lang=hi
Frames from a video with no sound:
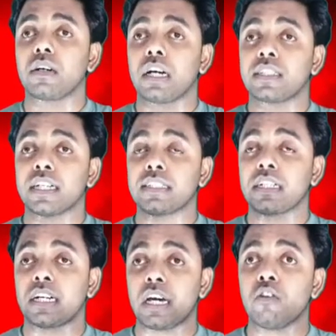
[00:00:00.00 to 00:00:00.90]
अच्छा से
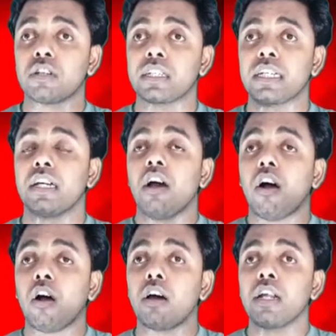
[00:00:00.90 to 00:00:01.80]
खड़ा होकर के
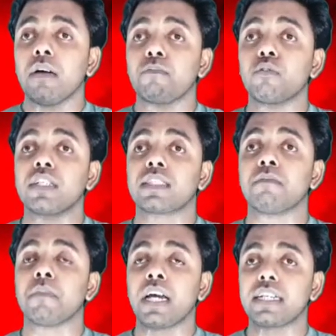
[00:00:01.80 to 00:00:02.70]
और पूरे
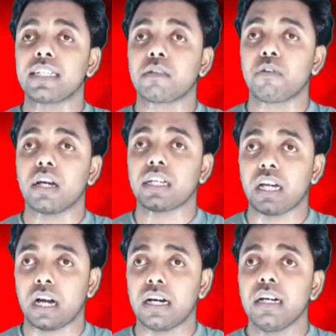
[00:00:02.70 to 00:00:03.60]
सम्मान के साथ बोला कि
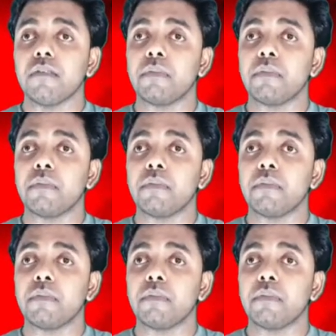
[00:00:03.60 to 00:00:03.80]
हाँ